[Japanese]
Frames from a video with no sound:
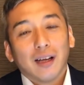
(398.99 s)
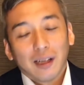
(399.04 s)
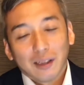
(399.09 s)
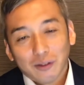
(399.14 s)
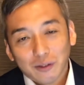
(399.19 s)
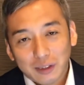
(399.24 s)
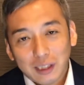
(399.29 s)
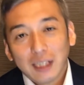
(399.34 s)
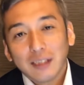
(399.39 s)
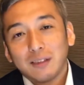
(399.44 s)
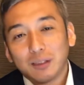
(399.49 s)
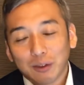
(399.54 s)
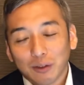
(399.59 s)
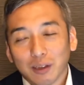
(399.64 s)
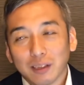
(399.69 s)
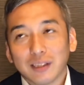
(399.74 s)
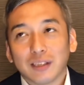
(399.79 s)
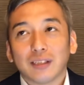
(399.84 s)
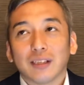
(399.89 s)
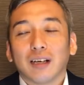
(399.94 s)
あのジャッジ
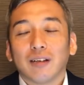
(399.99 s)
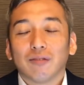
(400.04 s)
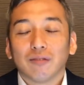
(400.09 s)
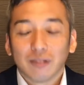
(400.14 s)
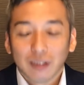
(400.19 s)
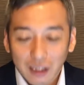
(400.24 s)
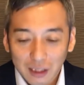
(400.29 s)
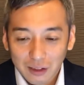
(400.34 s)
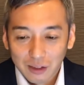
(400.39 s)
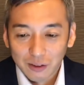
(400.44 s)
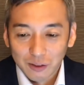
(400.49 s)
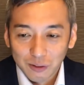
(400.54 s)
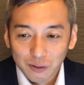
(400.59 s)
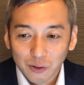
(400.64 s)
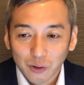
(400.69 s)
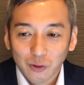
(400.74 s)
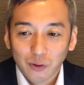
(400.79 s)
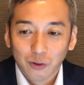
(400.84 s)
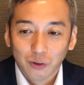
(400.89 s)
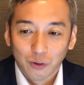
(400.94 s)
とは違うんだってい
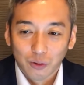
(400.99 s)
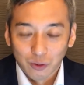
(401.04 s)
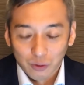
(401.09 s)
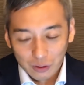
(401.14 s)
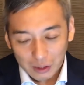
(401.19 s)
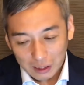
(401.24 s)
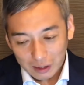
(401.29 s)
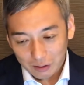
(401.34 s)
うところを、